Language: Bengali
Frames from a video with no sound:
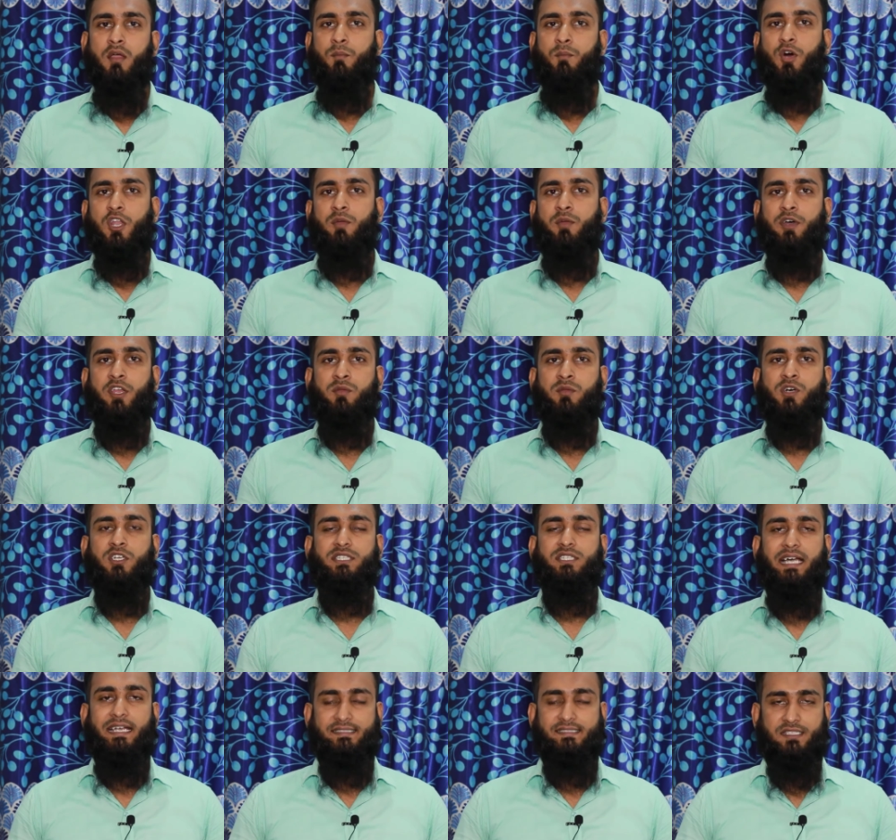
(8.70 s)
বরাবরের
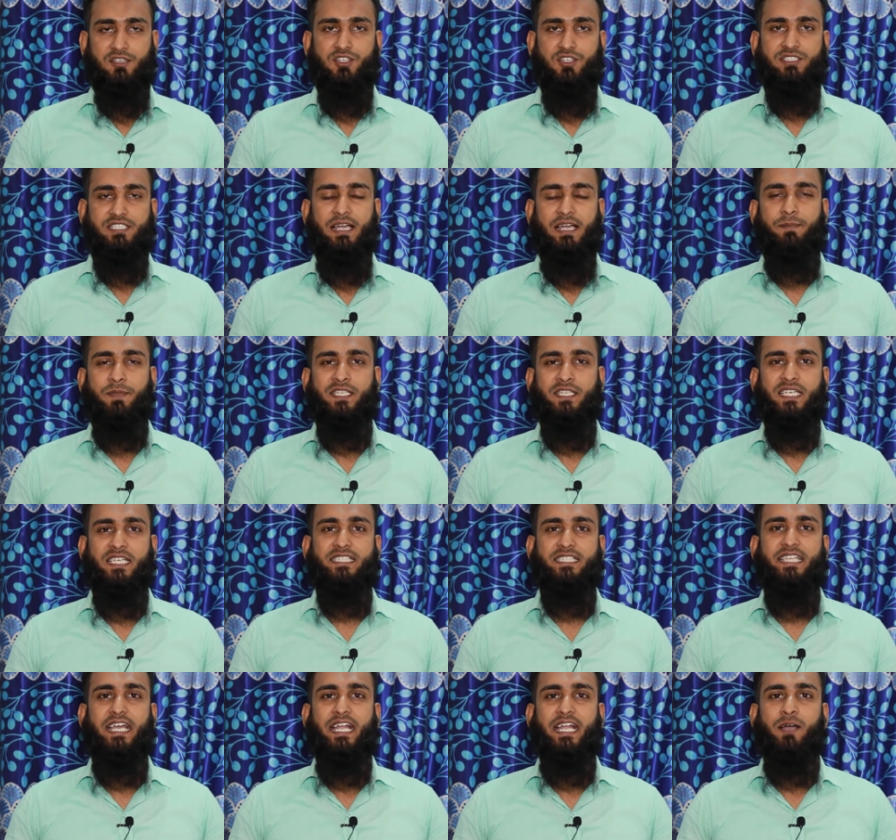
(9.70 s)
মতো আজকে হচ্ছে
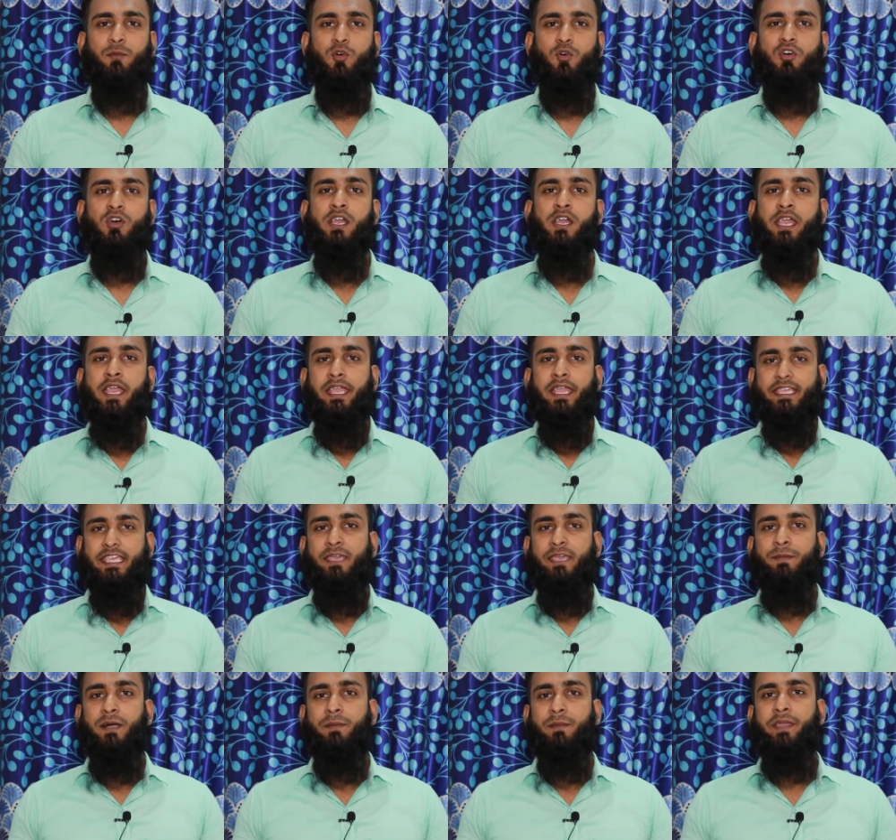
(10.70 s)
আপনাদেরকে দেখাবো
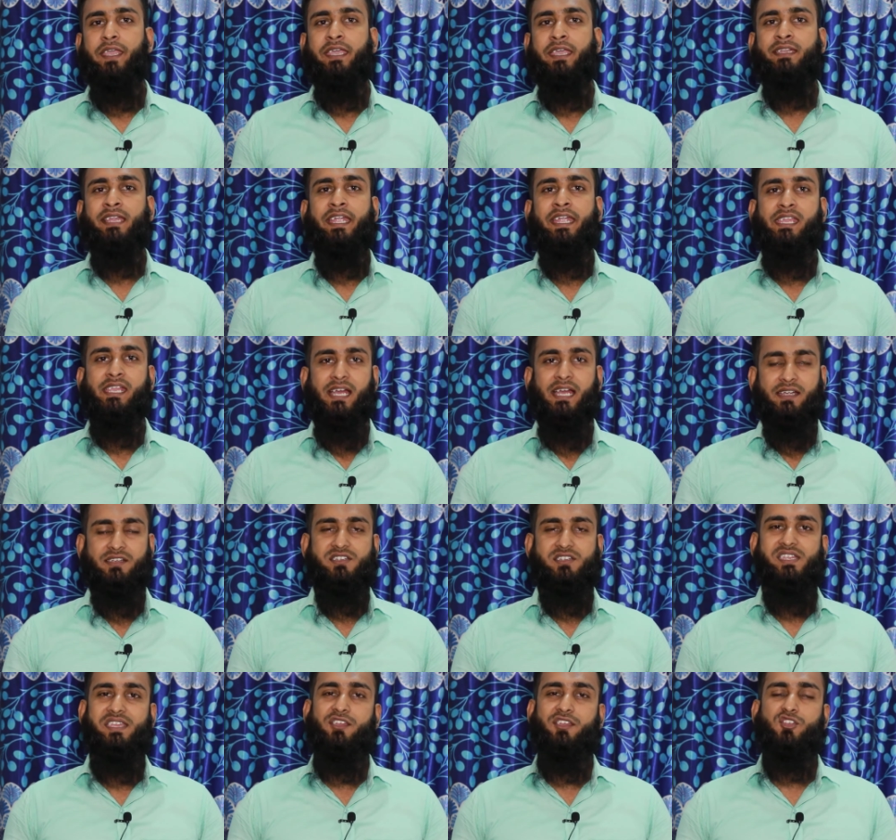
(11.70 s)
কিভাবে এনআইডি কার্ড
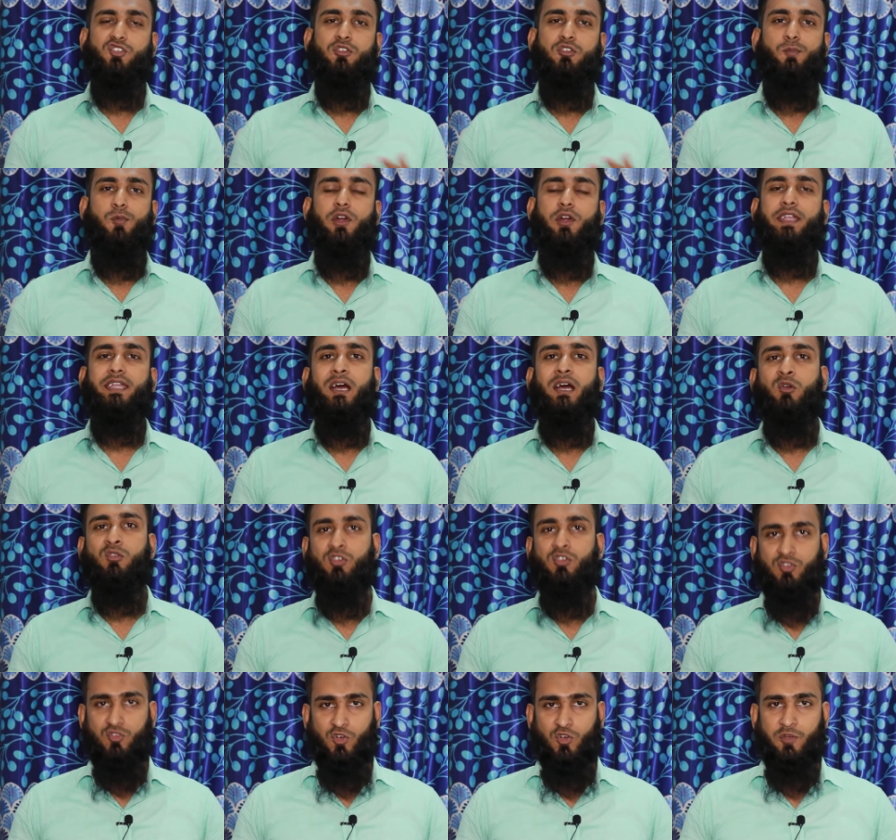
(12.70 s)
রিইস্যুর পরে
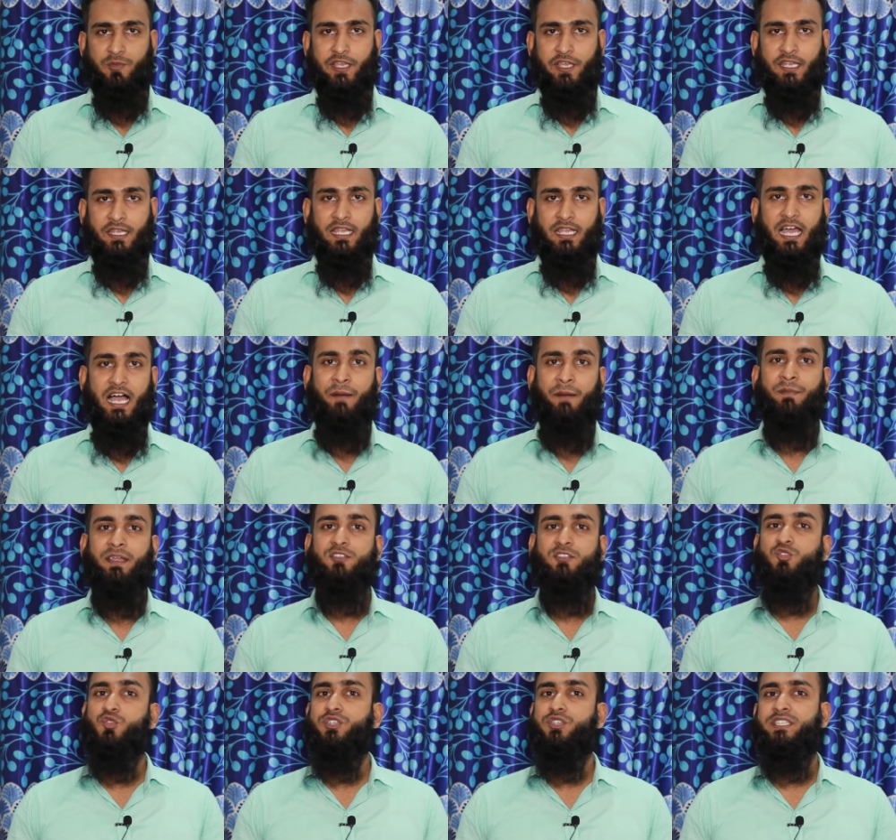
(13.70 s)
ডাউনলোড করবেন আমরা
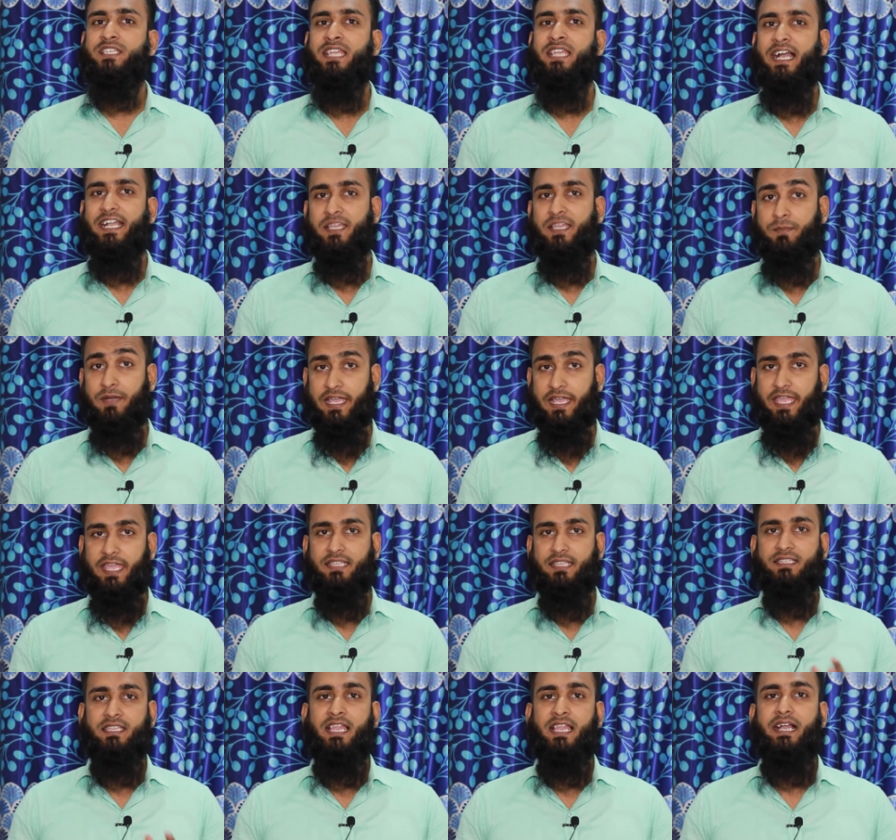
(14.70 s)
দুই দিন আগে বা
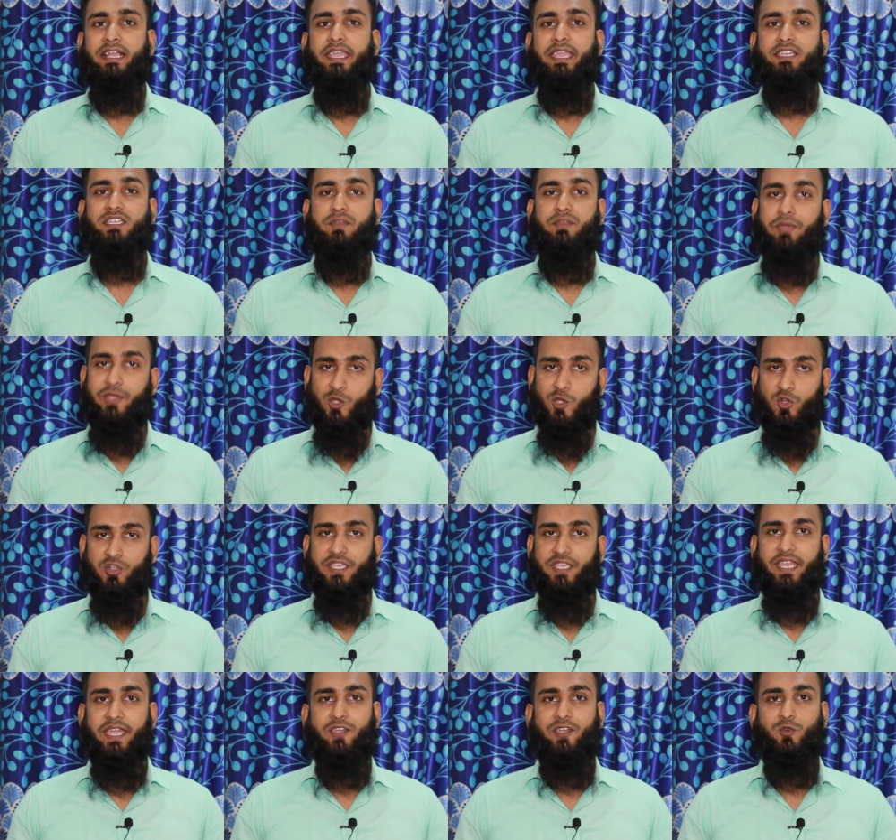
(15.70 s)
একদিন আগে একটি ভিডিও
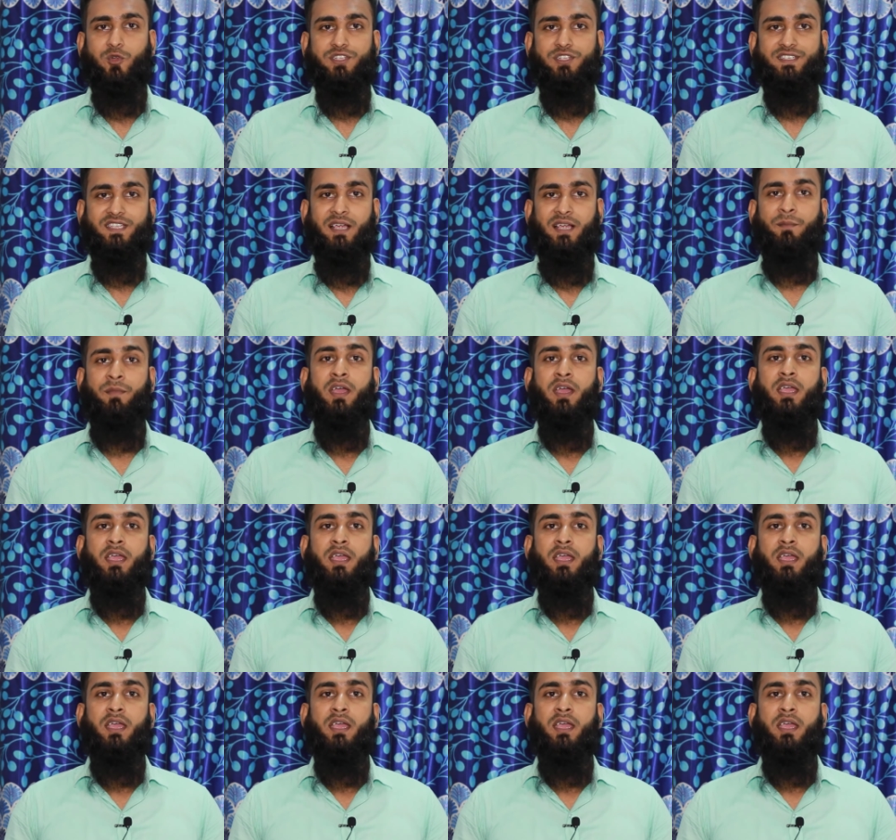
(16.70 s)
ক্রিয়েট করেছিলাম